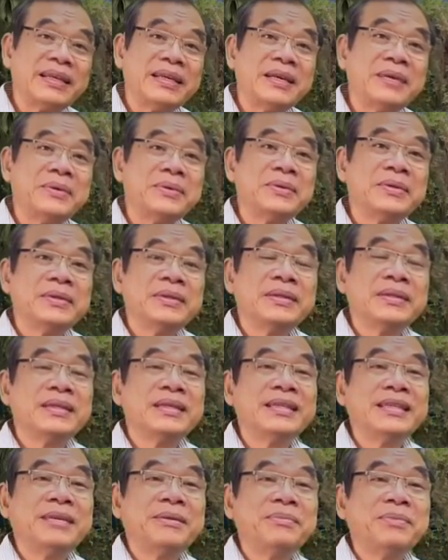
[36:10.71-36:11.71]
thích làm
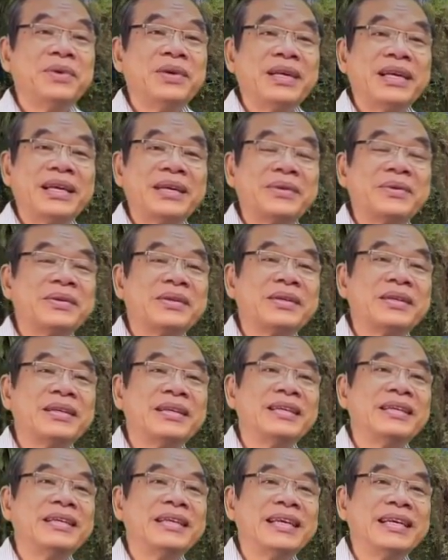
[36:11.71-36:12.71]
đẹp mà người mình cũng
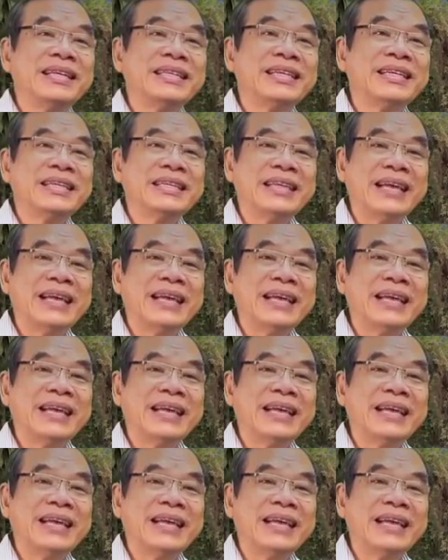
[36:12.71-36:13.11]
không đẹp.